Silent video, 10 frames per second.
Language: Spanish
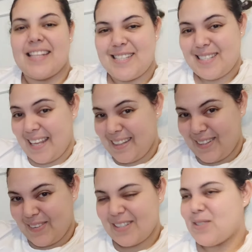de
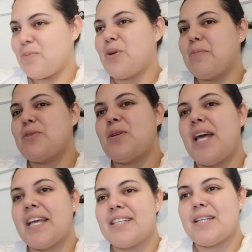centro, que estoy muy
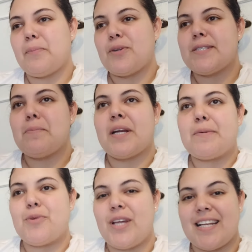emocionada, que es la próxima
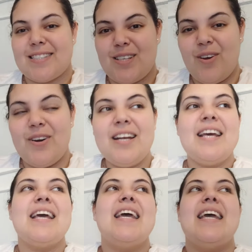remodelación
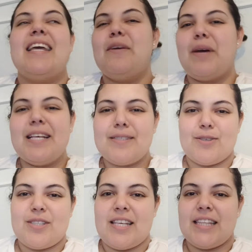y varias
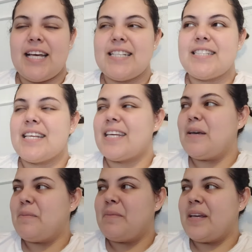cositas
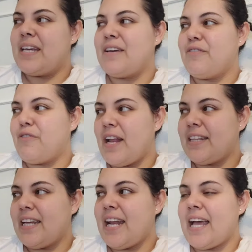que me
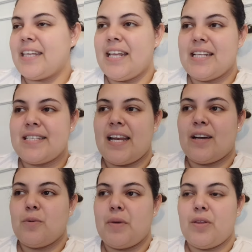faltan aquí en la
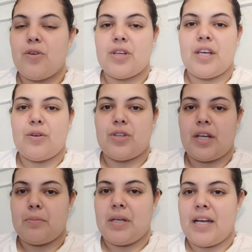sala comedor. Quiero
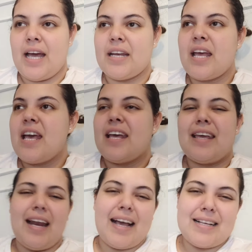terminar.
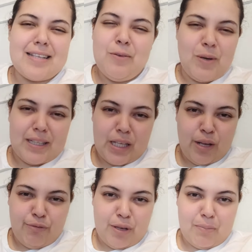Que la casa nunca
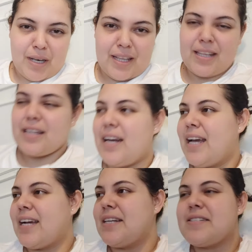tiene fin, ¿verdad?
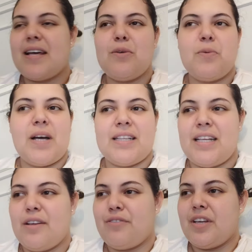La casa nunca
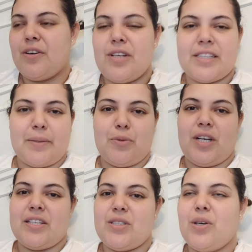tiene fin con las
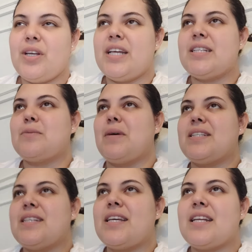remodelaciones,
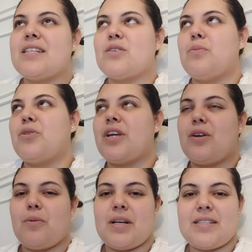más si quieres como
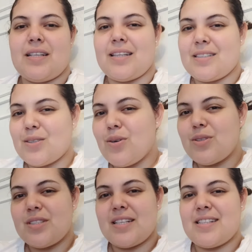renovar ciertas
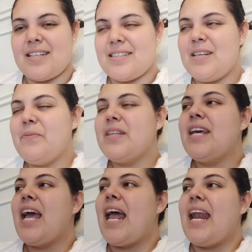cosas y así.
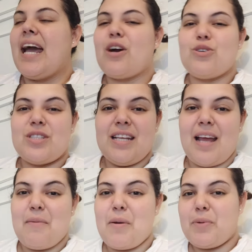La
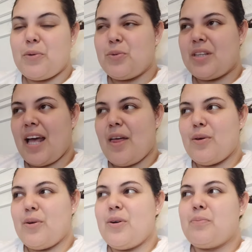cocina, me han
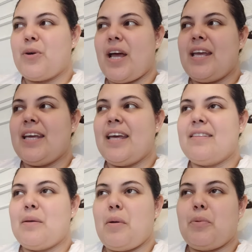preguntado, por ahí
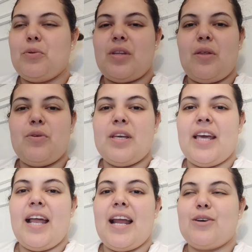gente me ha preguntado, ¿y
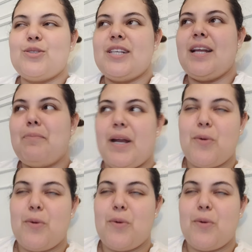qué? ¿La cocina para
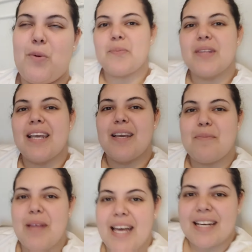cuándo?
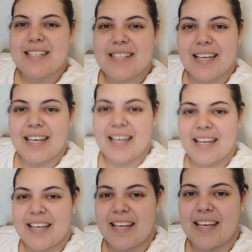Me da risa
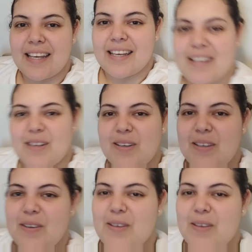que, que,